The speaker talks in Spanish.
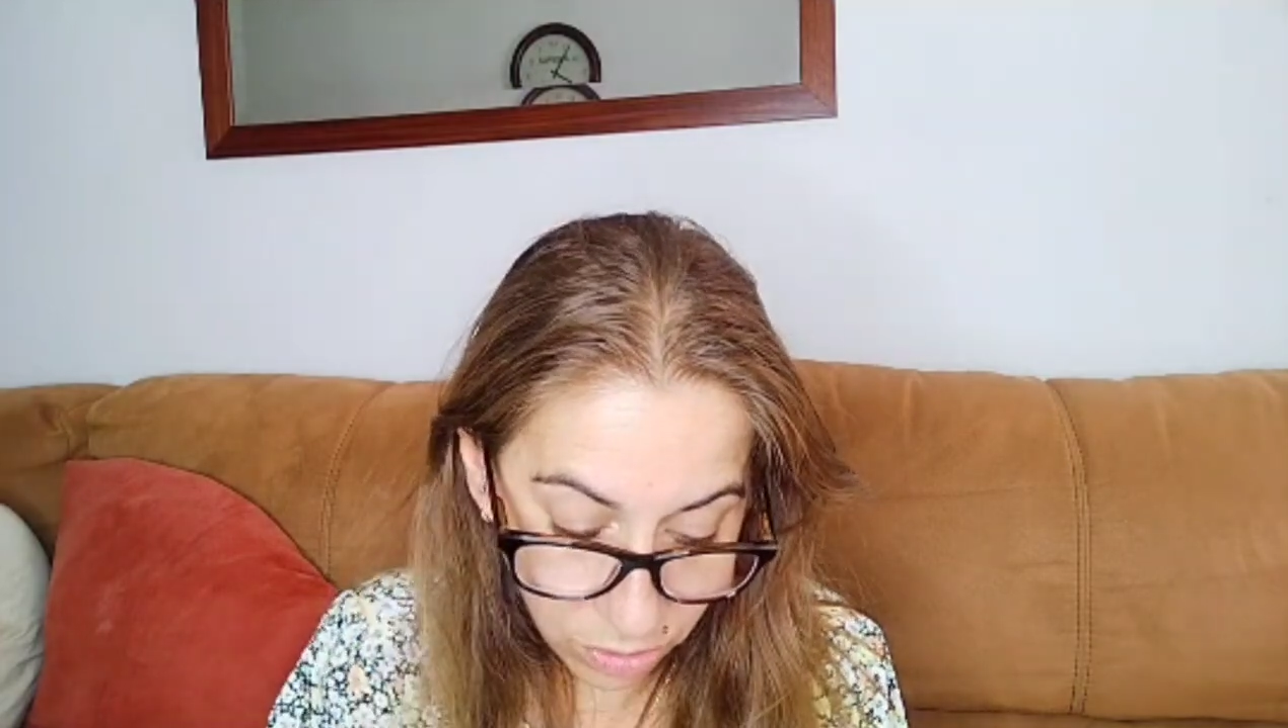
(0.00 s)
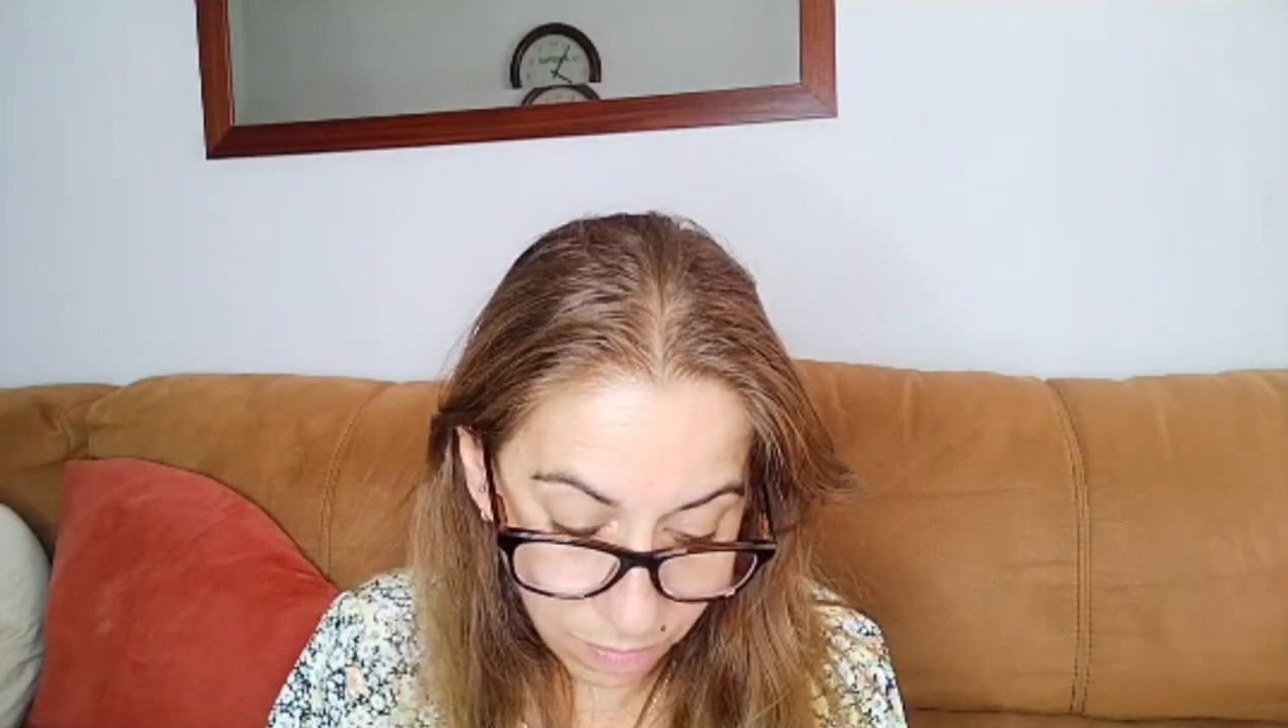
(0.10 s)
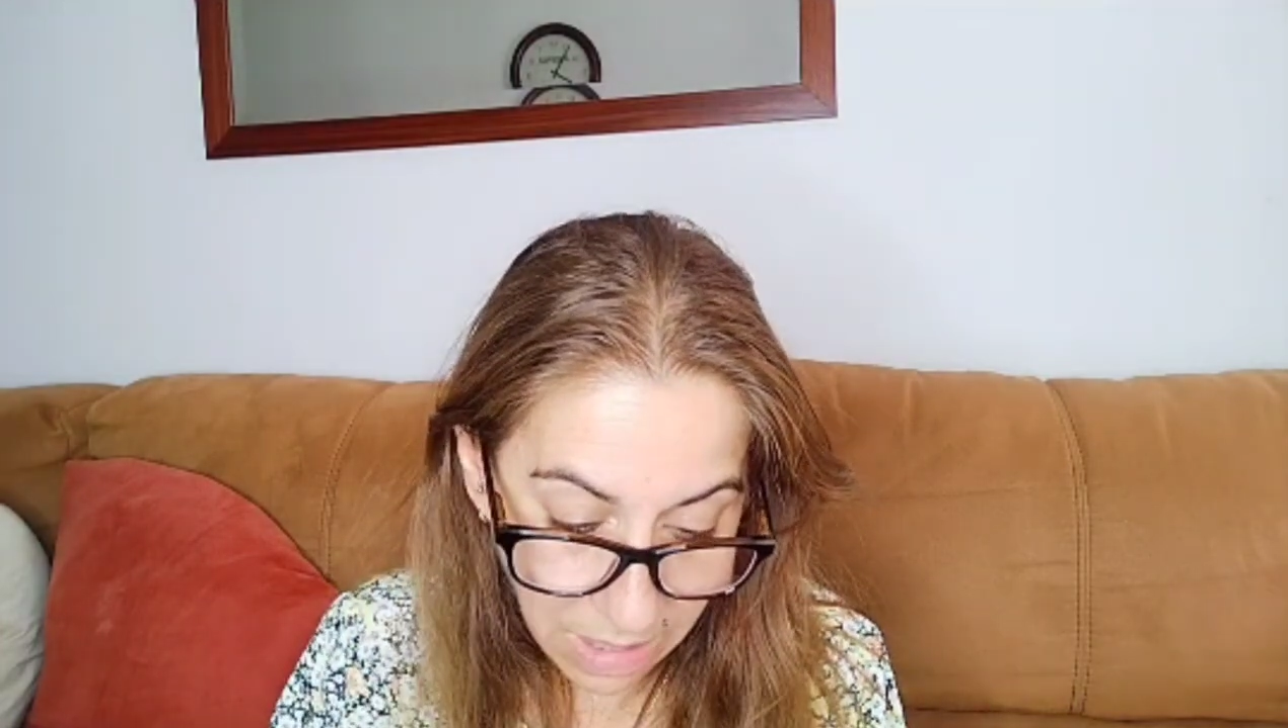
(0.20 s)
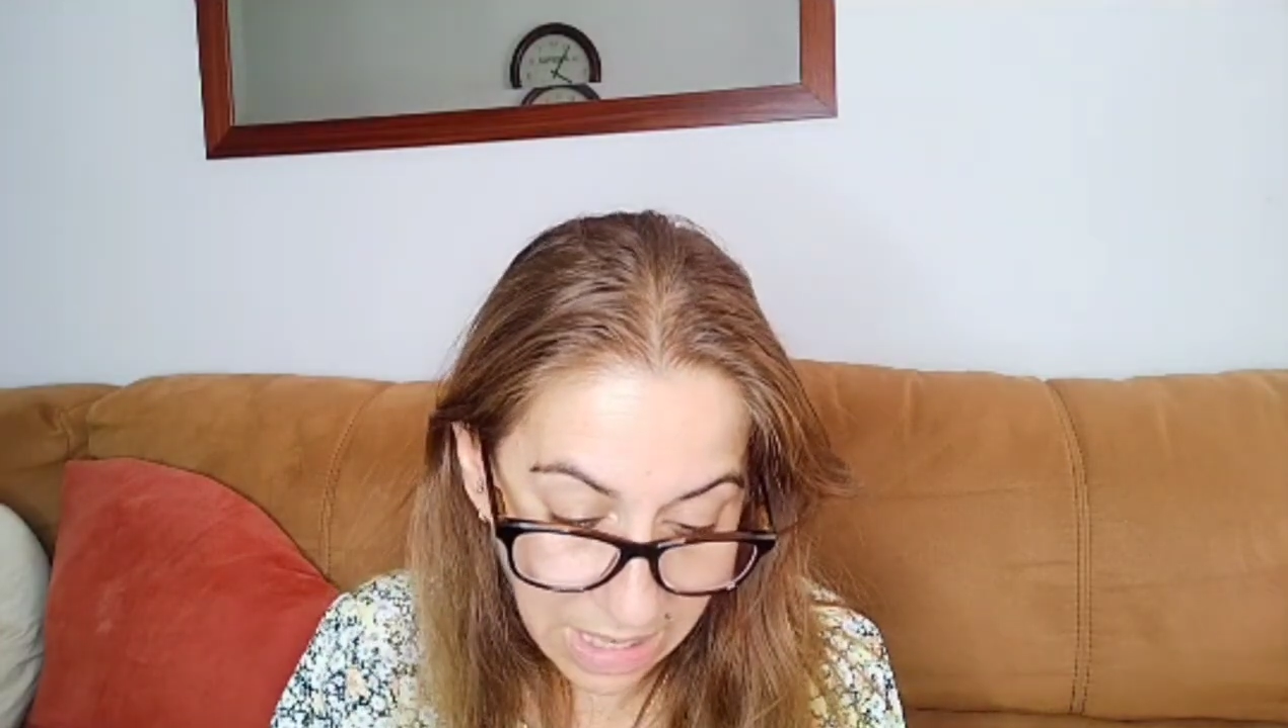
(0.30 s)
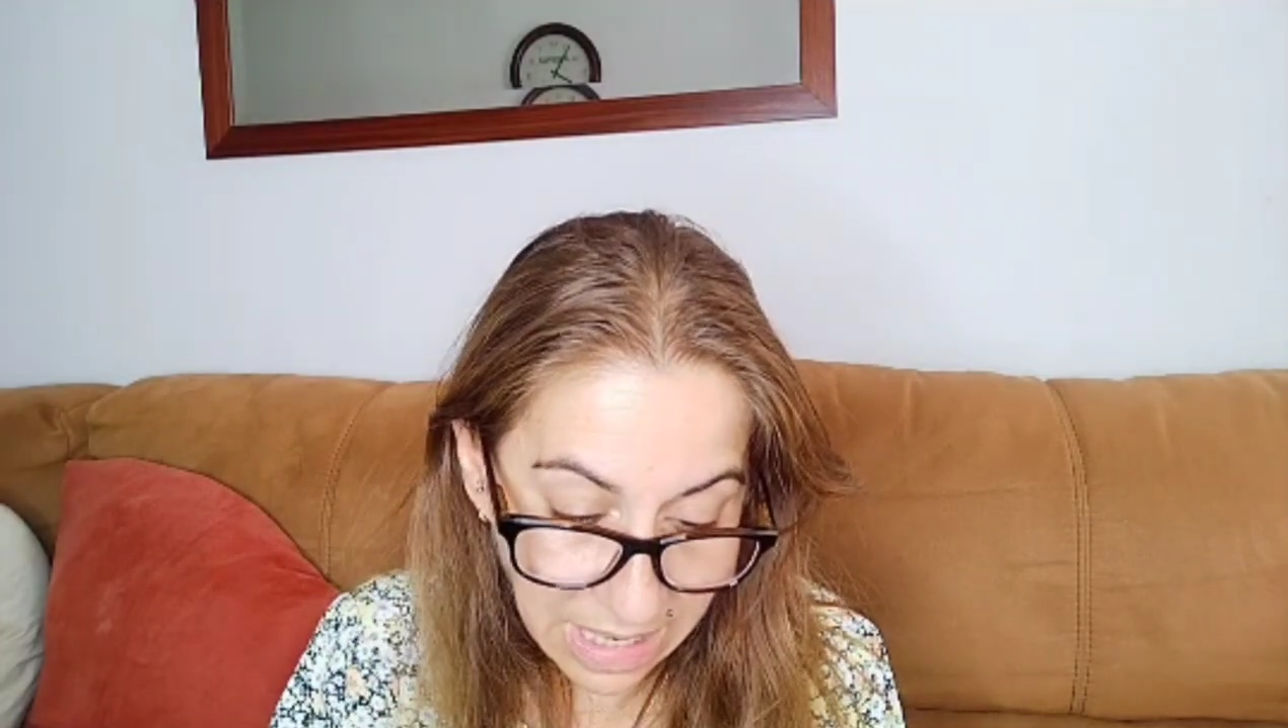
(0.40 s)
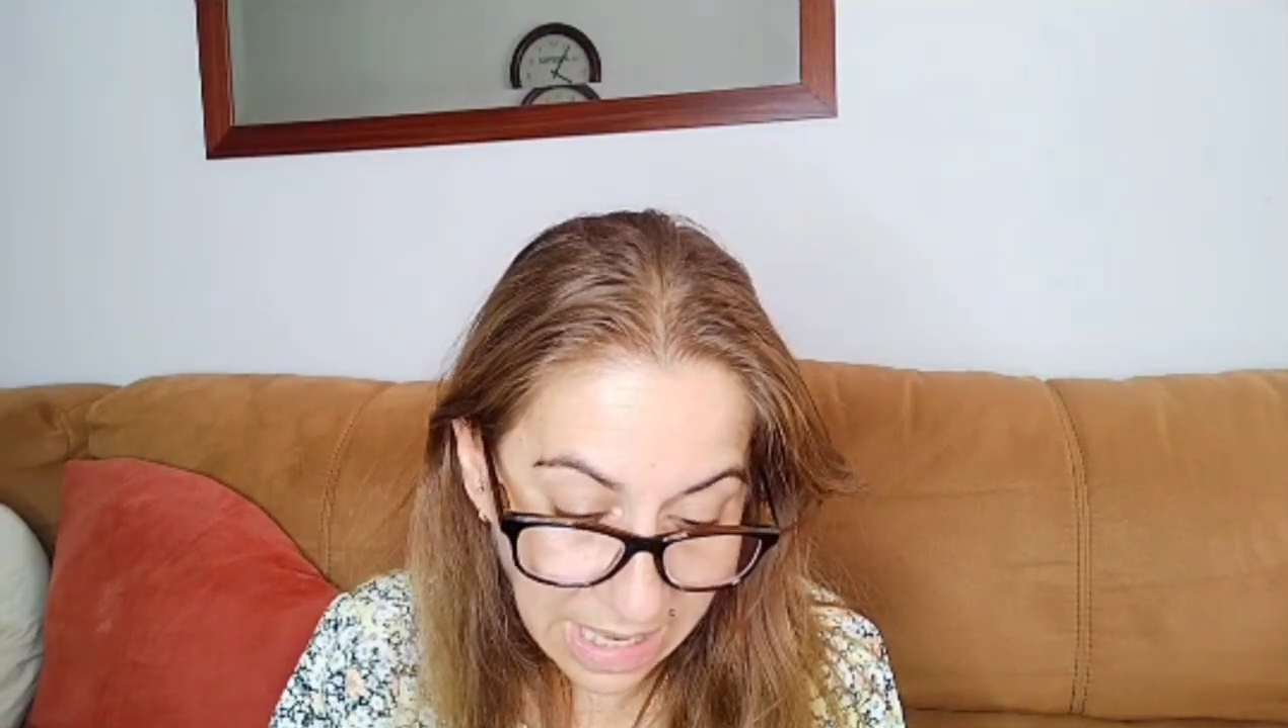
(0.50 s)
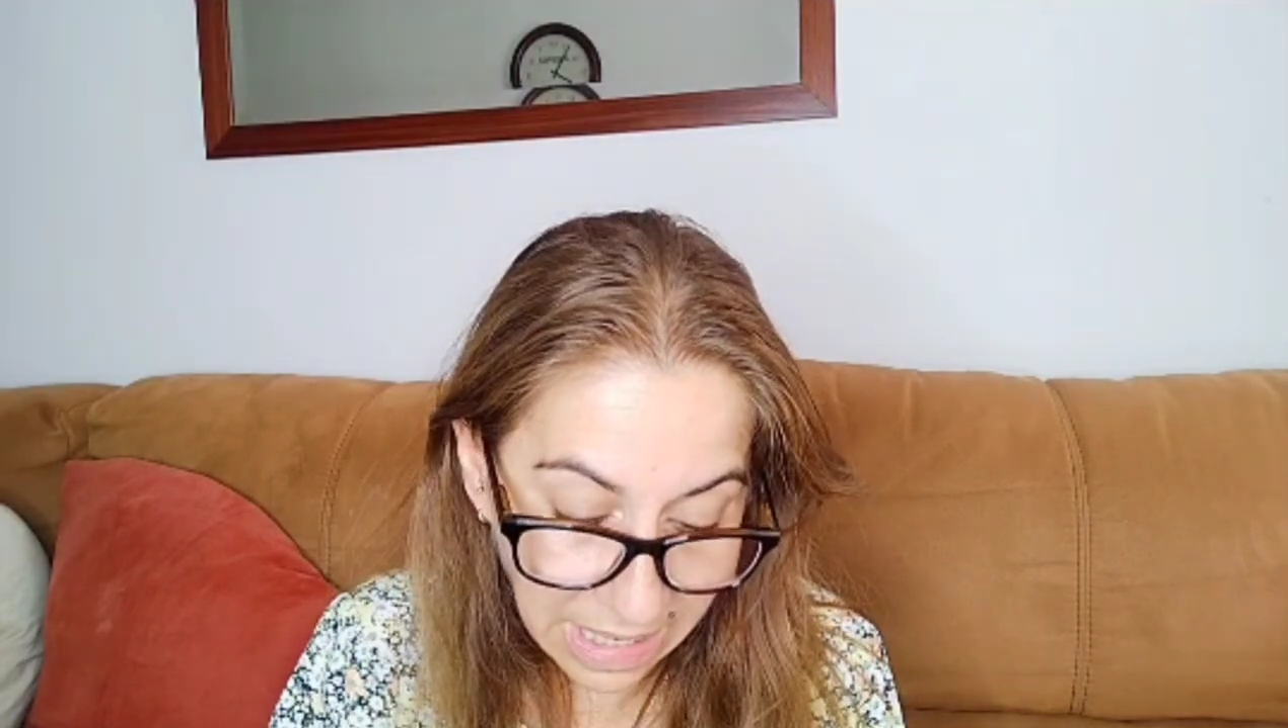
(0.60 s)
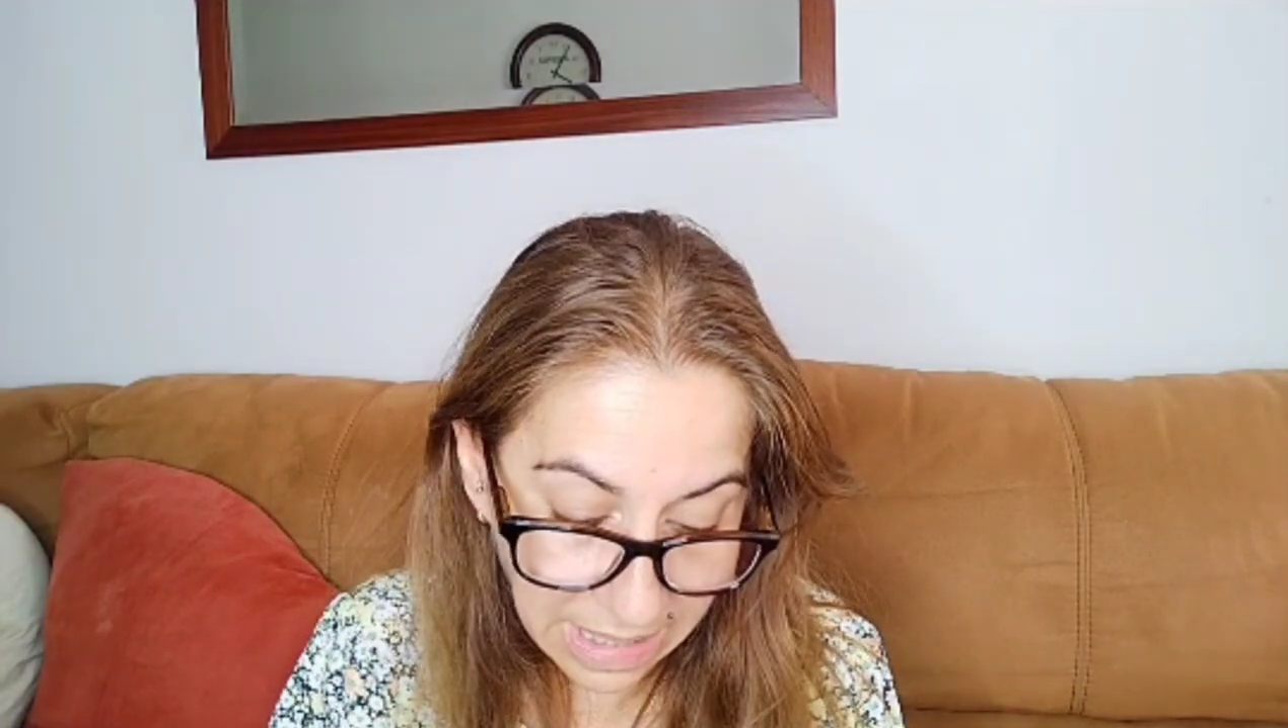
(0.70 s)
¿vale? Y aquí